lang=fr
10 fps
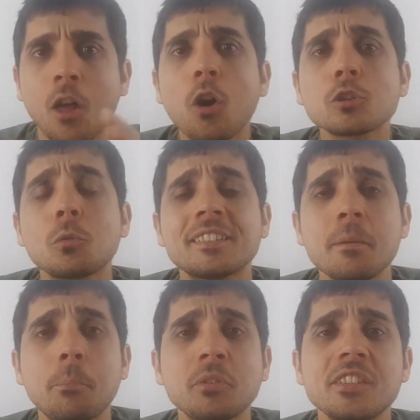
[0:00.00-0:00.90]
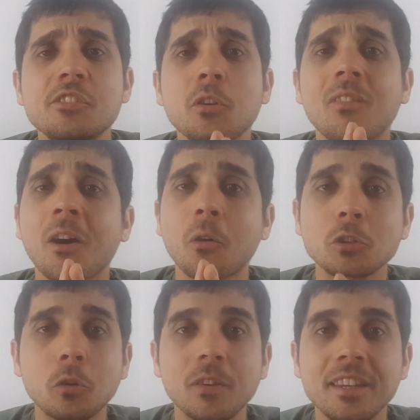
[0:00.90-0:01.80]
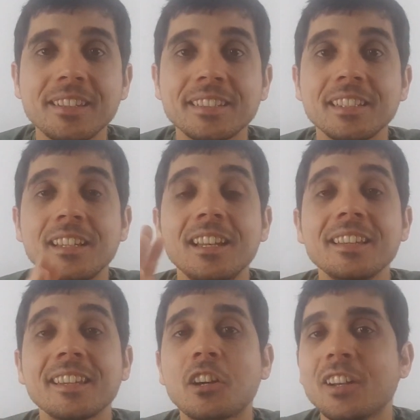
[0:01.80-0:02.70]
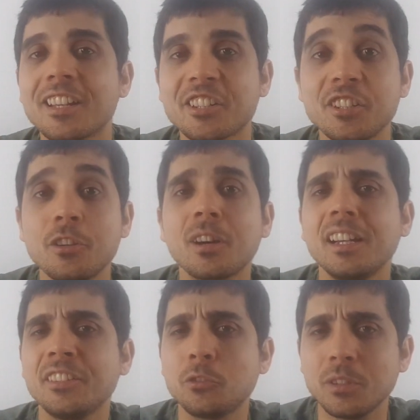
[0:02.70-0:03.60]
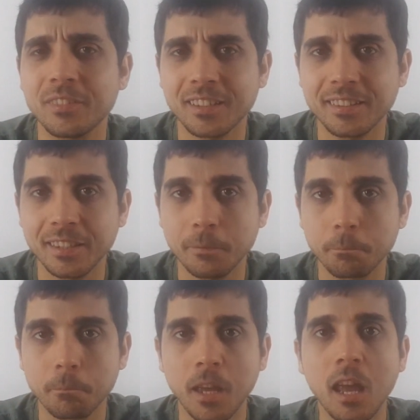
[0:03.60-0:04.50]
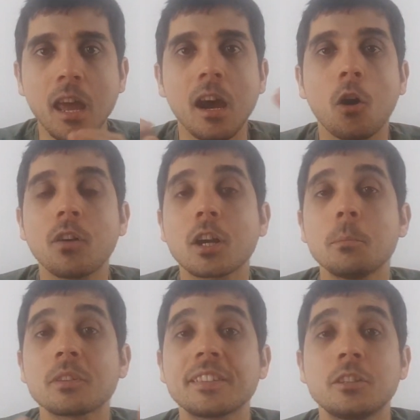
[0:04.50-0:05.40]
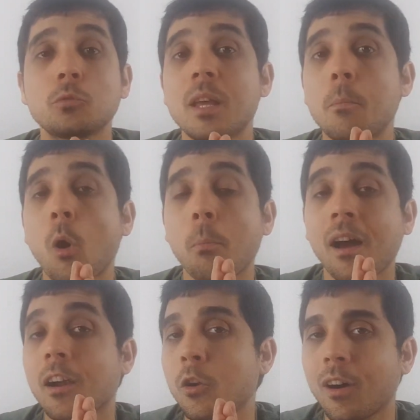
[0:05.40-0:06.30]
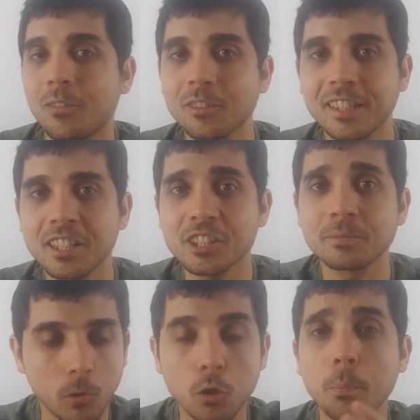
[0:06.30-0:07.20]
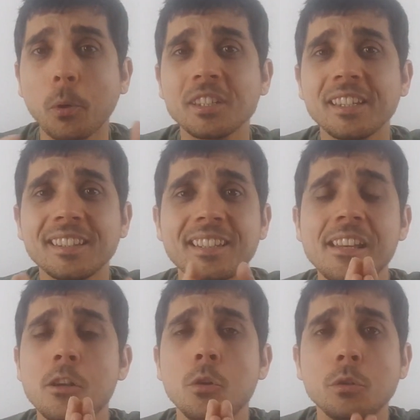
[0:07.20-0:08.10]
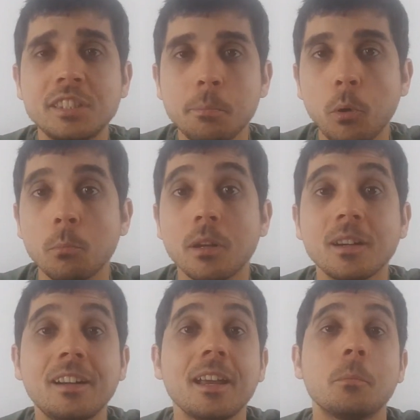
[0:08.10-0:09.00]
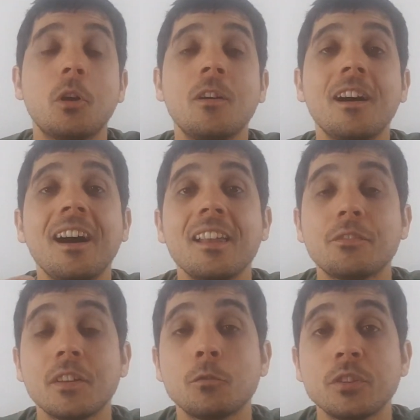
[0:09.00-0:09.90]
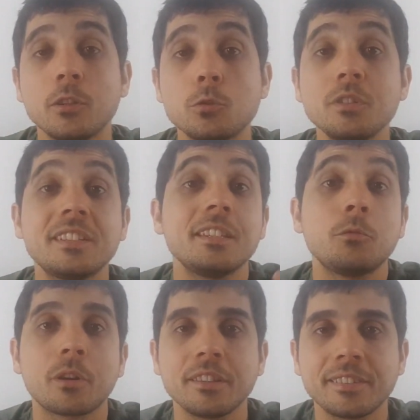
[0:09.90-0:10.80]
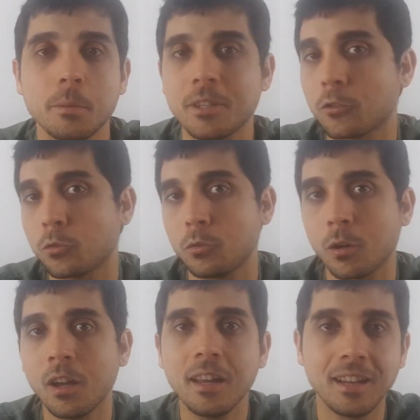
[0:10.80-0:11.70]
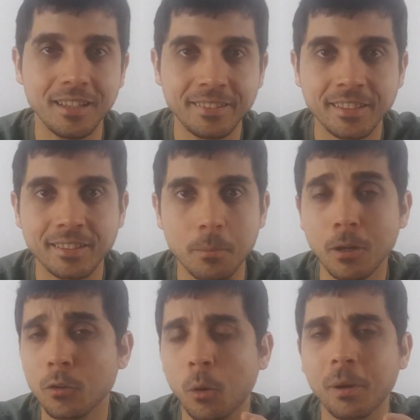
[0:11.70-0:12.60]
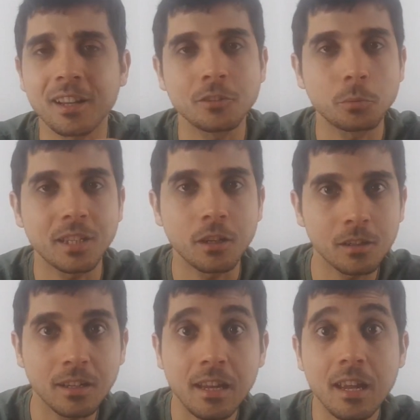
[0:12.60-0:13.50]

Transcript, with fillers: Alors en troisième position, on va retrouver ici les écoles d'ingénieurs et les universités. On va commencer tout d'abord par leur avantage. Le premier, c'est le diplôme. Clairement, à la fin de vos études, si vous réussissez bien sûr les examens, on en reparlera tout à l'heure,